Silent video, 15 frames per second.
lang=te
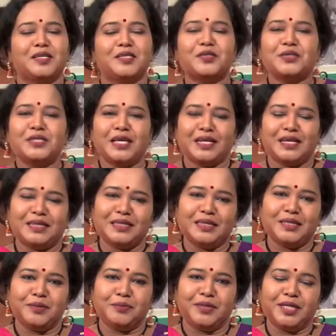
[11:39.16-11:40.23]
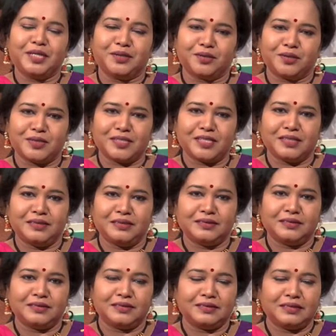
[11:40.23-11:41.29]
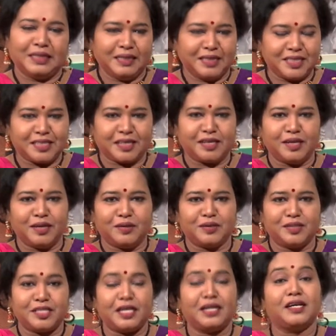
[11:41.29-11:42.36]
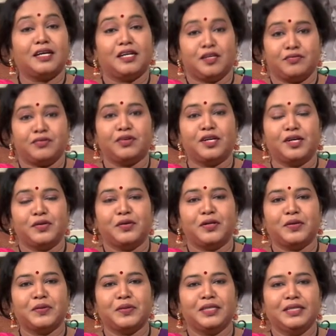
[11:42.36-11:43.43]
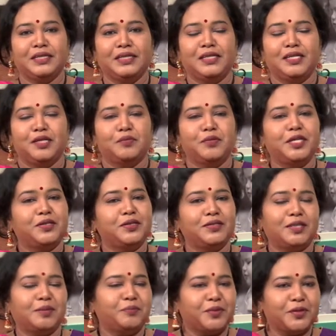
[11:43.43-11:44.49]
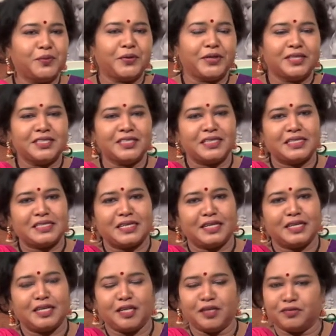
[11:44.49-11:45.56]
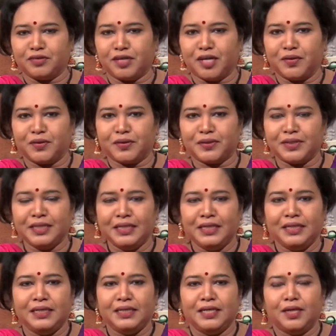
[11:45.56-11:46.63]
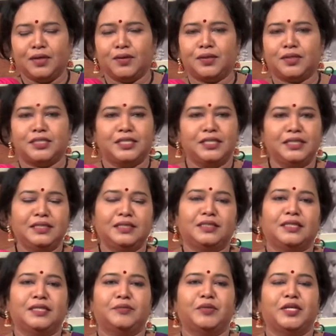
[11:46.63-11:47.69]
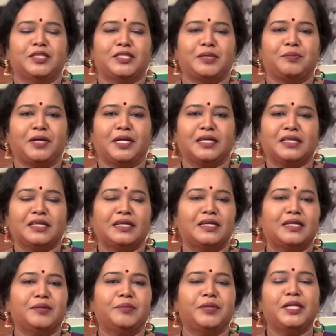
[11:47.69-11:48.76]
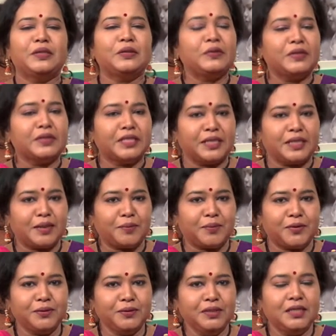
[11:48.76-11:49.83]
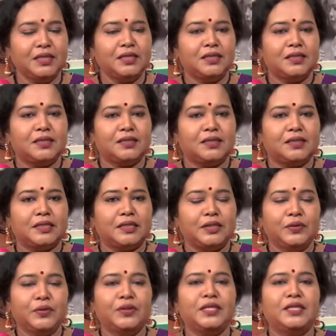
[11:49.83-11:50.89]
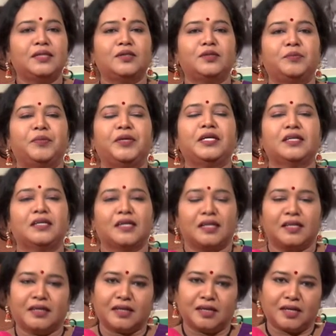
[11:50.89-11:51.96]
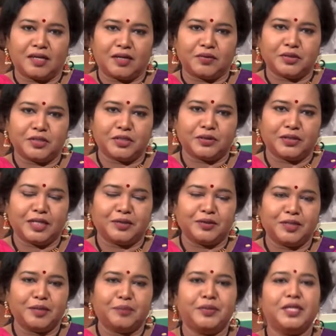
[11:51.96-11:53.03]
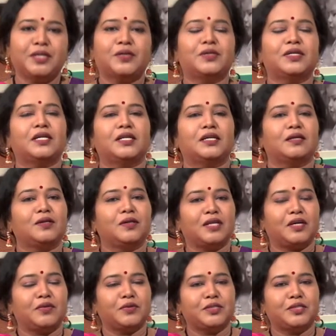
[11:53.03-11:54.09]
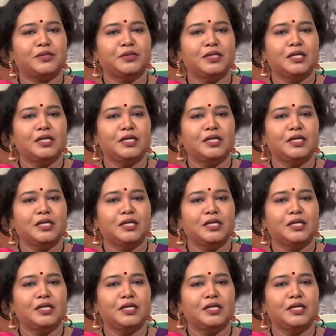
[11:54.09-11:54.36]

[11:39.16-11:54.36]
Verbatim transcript: చూసారు కదండి బీట్రూట్ దోశ ఎంత చక్కగా ఉందో చాలా కలర్ఫుల్గా కూడా ఉంది బీట్రూట్ ఎప్పుడు ఉపయోగించినా సరే కలర్ఫుల్గా ఉంటుంది ఇక్కడ ఒక చిన్న థింగ్ మీకు చెప్పాలి ఎందుకంటే బీట్రూట్ తిన్నప్పుడు యూరిన్ పింక్ కలర్గా రావచ్చు లేకుంటే బీట్రూట్ కలర్లో రావచ్చు